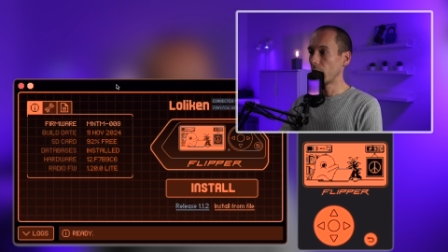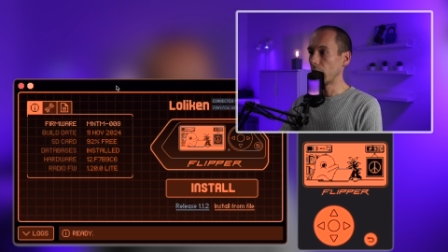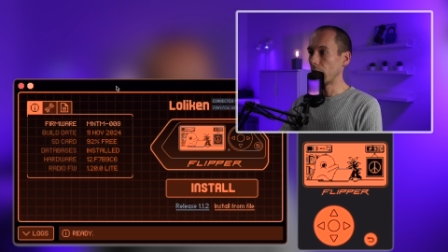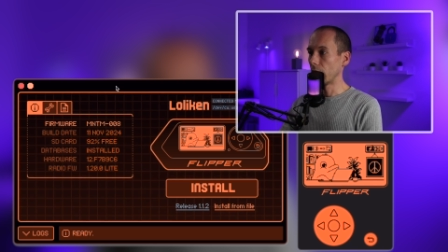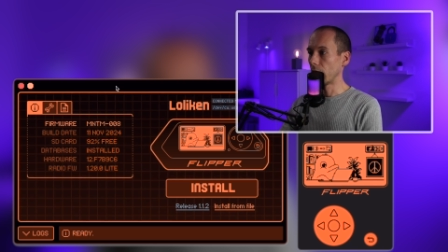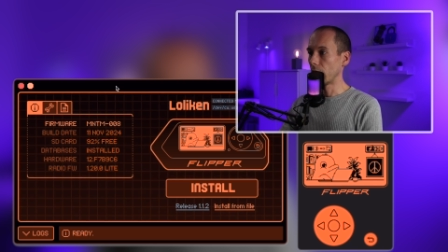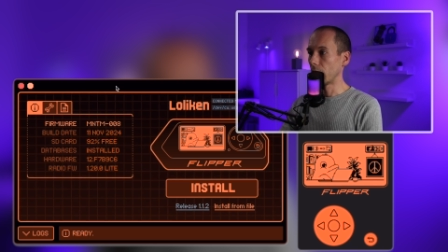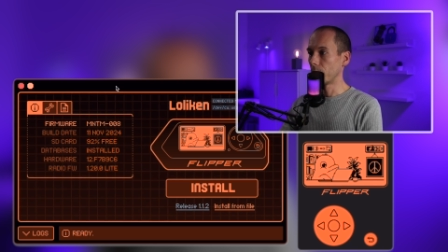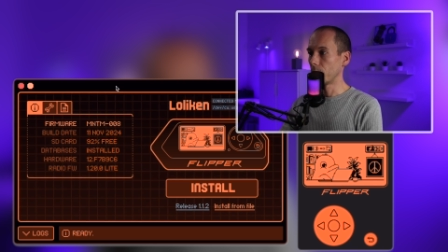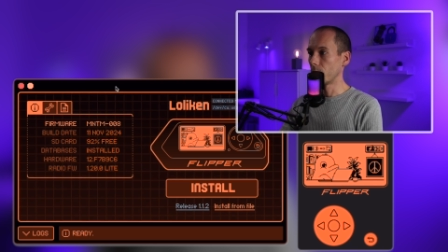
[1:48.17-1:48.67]

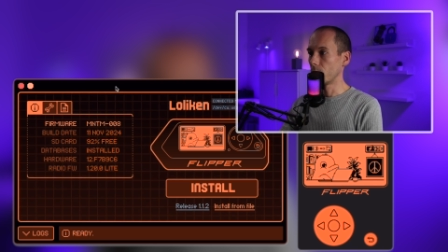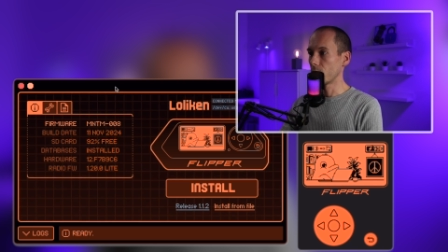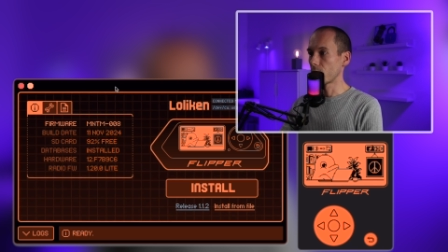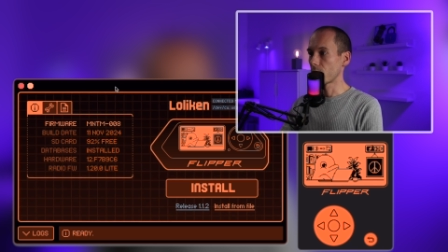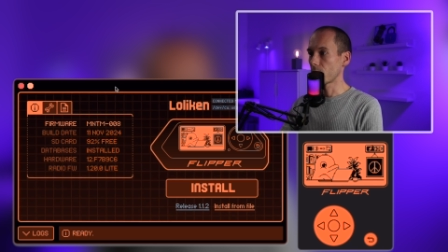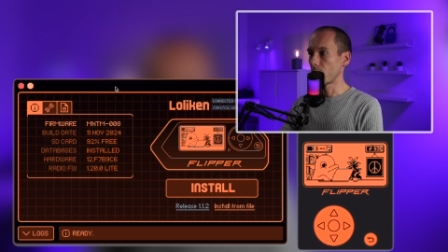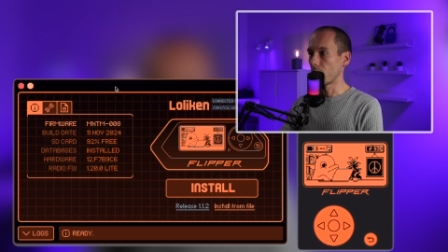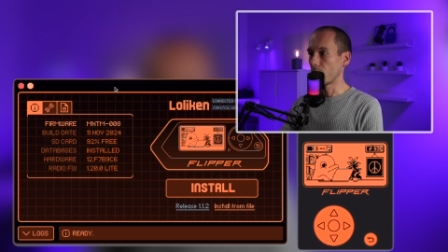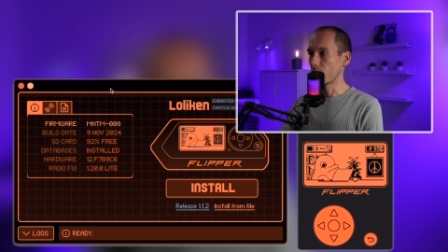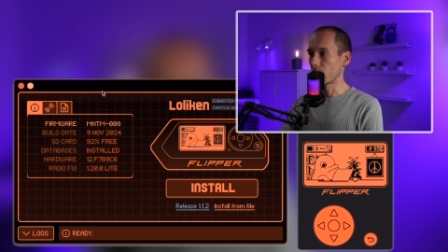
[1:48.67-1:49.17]
ähm, und
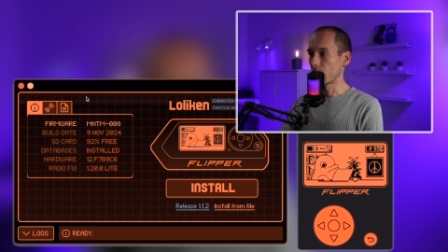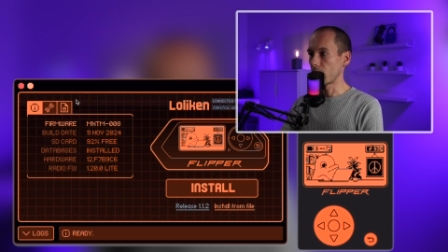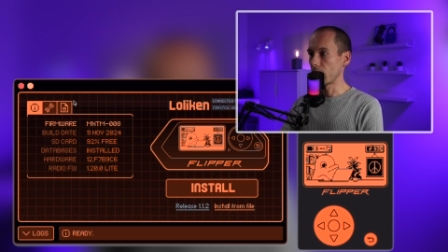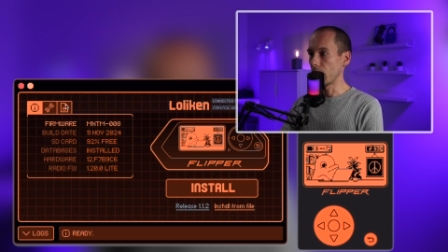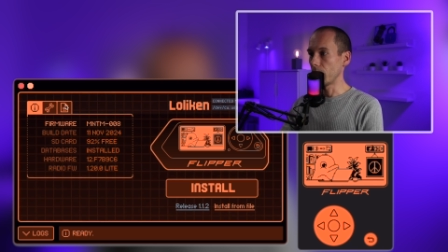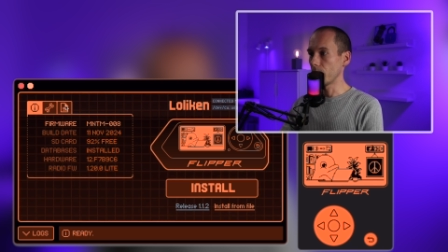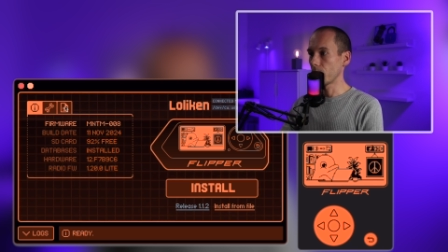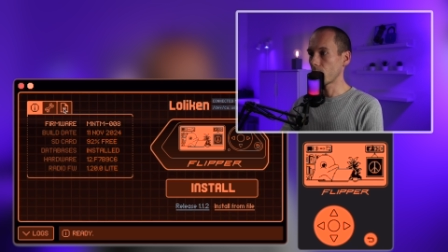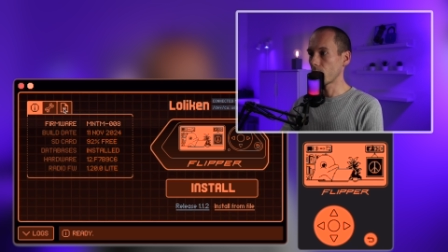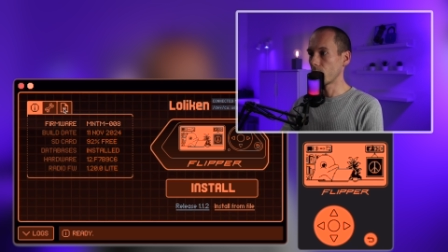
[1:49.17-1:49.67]
zwar aus
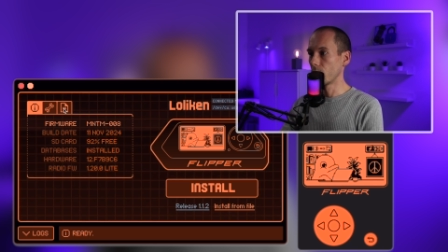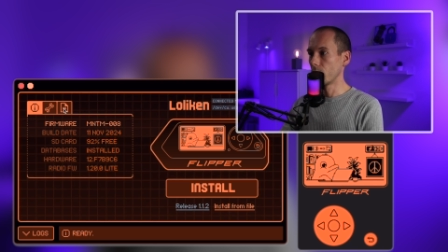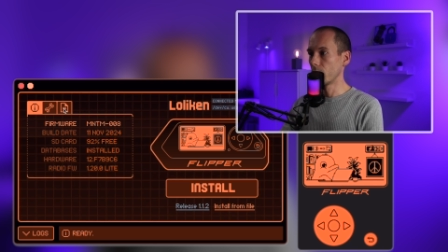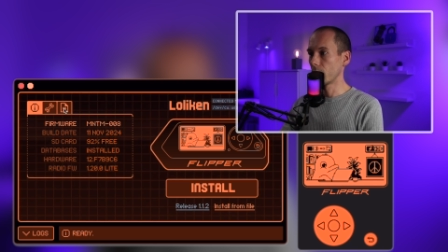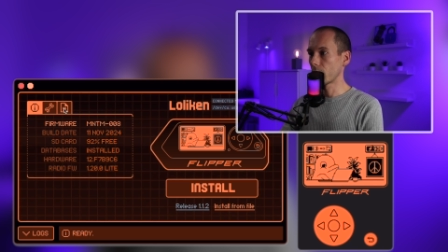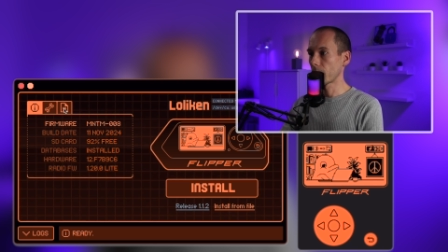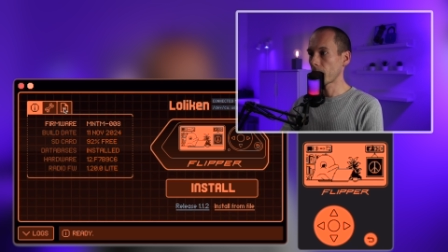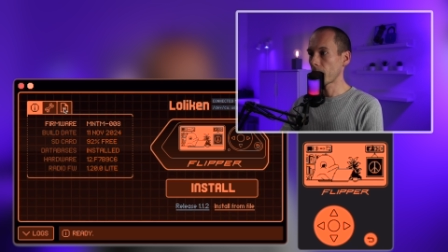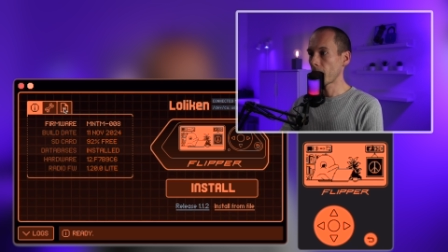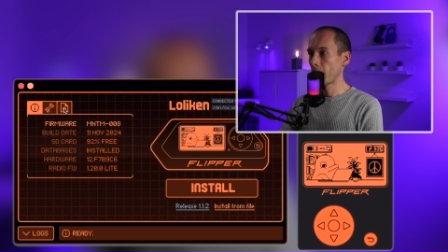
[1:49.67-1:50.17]
dem
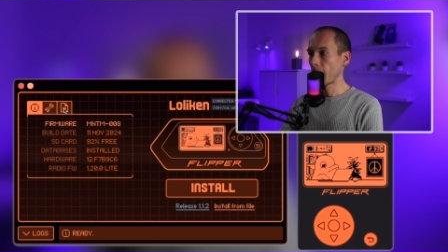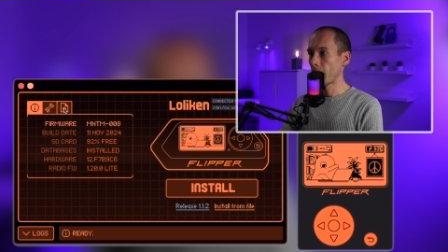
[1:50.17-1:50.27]
Grund,